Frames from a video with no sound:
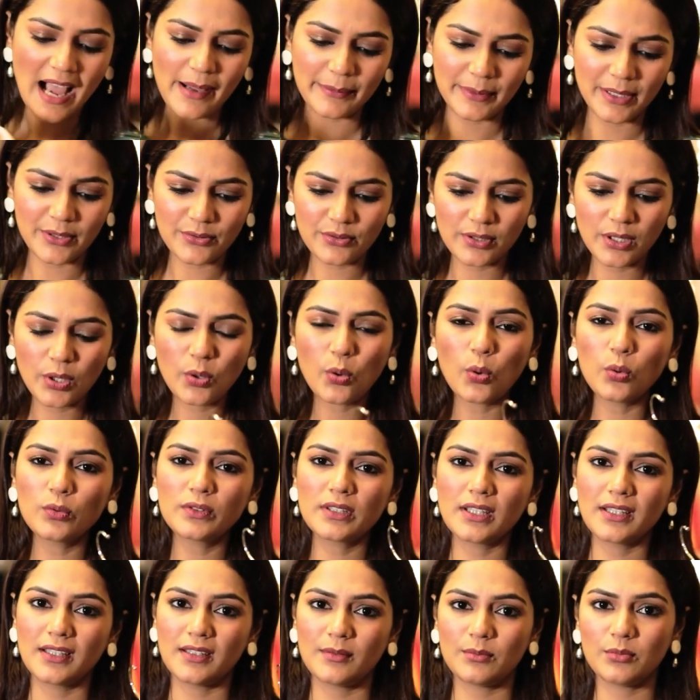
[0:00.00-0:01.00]
আমি আসলে
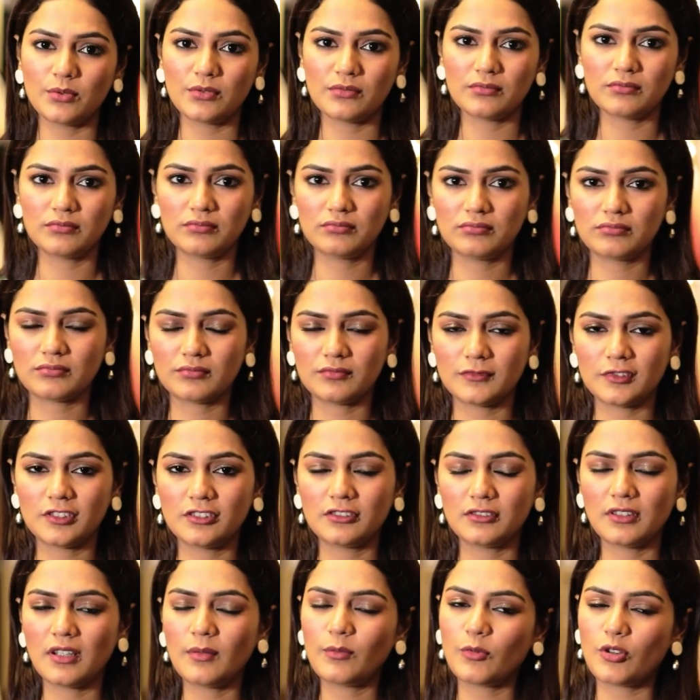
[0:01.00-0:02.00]
কোনটা নেব
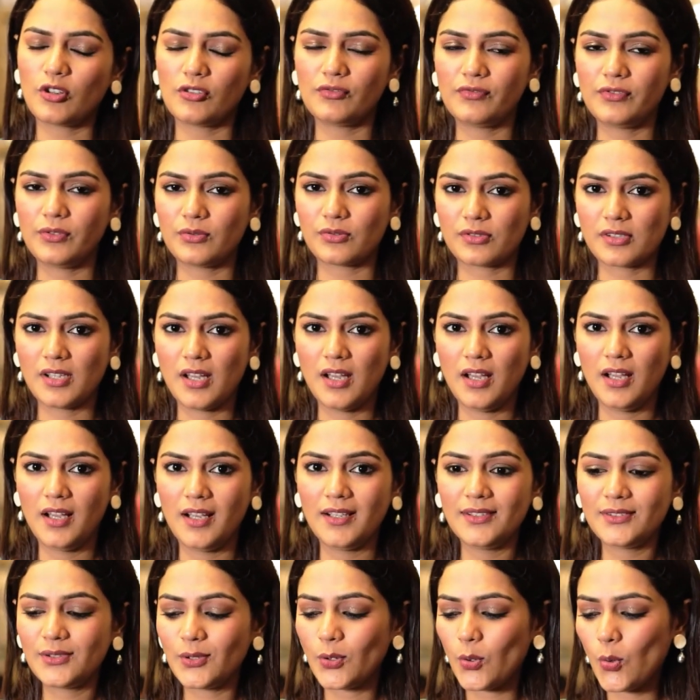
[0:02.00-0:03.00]
আমি কনফিউজ
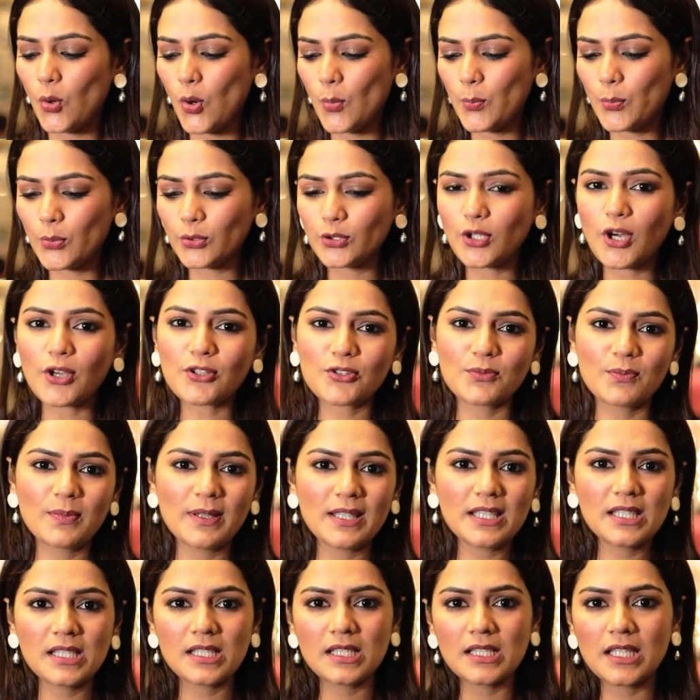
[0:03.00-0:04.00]
সো ওপো দশ
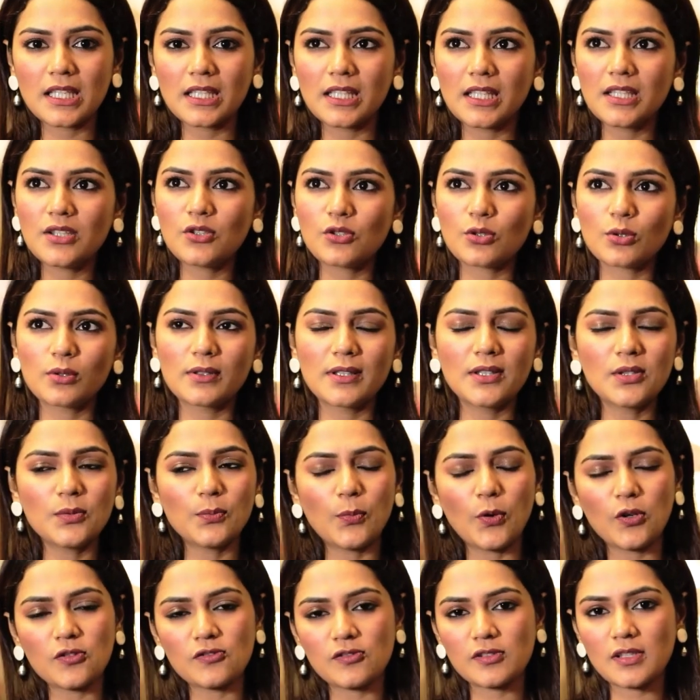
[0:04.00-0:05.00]
বিশ তিরিশ চল্লিশ
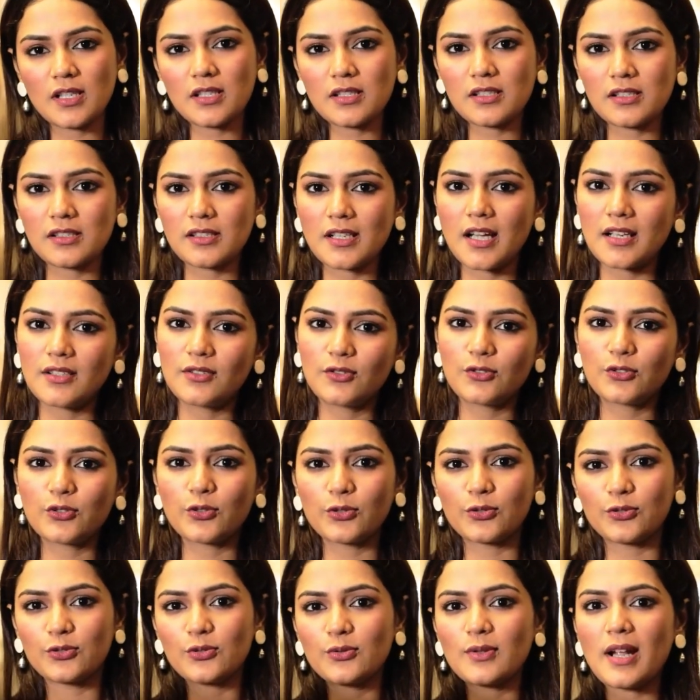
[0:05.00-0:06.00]
পঞ্চাশ ষাট
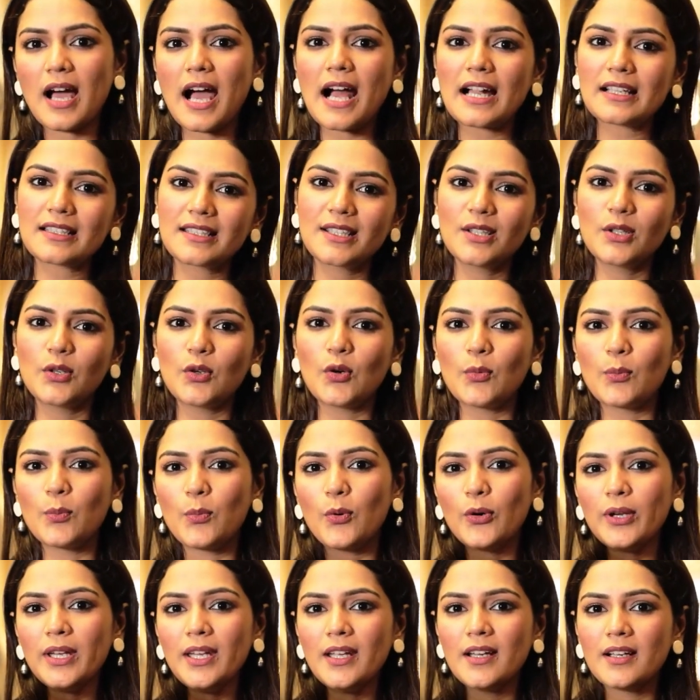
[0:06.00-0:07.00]
সত্তর আশি
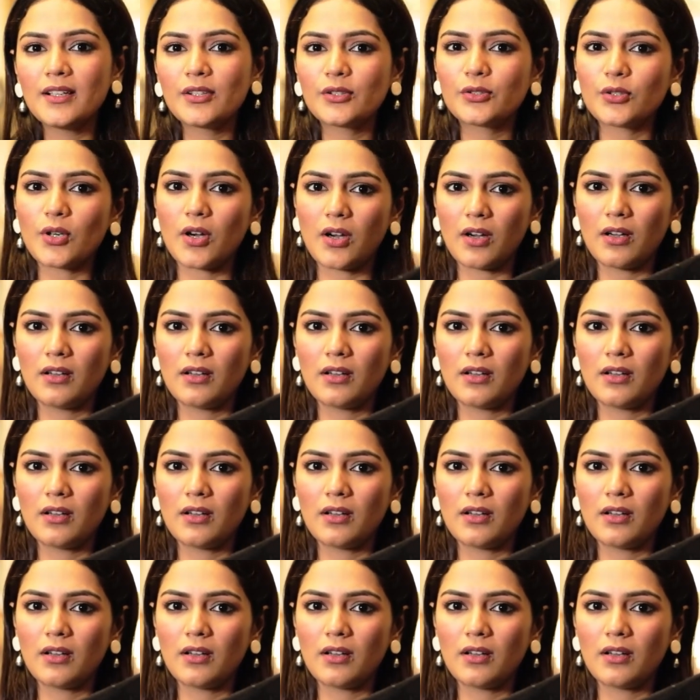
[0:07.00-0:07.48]
নব্বই শ